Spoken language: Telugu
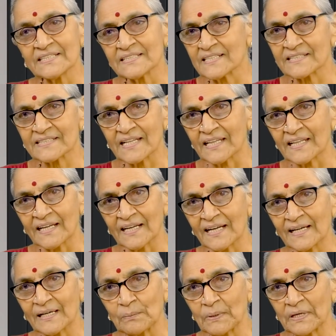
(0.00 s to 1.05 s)
తీసేస్తే అందంగా
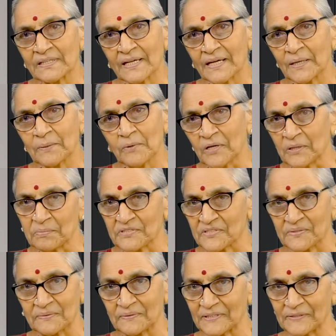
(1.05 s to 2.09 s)
కనపడతారేమో
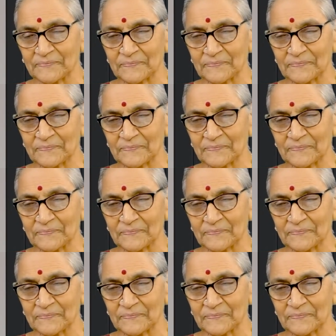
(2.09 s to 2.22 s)
అనిపిస్తుంది